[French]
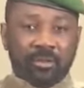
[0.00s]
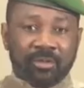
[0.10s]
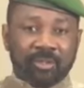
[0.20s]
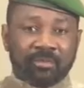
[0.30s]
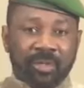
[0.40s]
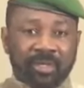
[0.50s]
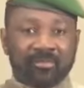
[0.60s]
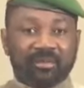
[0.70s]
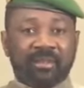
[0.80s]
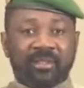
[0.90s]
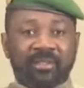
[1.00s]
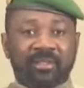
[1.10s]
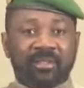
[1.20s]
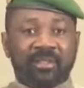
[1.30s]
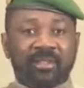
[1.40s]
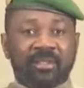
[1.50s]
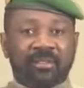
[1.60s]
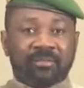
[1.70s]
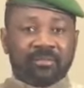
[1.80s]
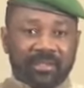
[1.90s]
conduite par les FAMAN
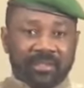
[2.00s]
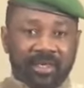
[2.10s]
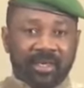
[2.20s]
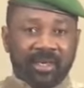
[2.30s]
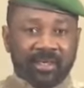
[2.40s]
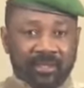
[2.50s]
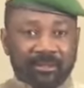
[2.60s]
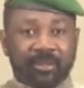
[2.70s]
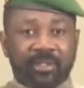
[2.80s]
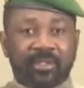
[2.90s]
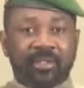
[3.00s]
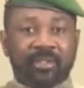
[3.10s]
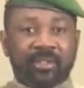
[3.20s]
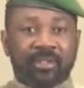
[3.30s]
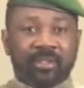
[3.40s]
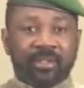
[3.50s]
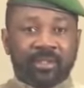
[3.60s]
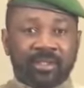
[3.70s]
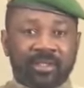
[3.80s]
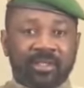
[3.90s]
et visant à restaurer
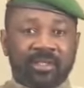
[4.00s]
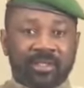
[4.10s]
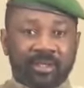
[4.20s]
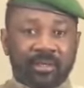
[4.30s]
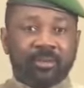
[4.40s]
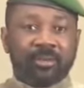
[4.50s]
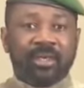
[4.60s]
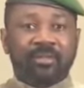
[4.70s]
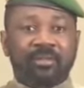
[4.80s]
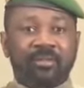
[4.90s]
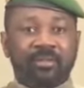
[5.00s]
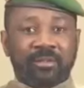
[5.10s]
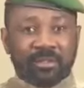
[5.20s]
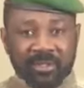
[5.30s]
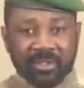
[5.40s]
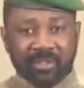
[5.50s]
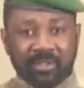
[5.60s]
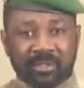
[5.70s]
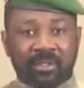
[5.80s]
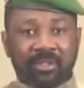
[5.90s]
l'intégrité territoriale du
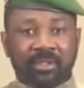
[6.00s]
pays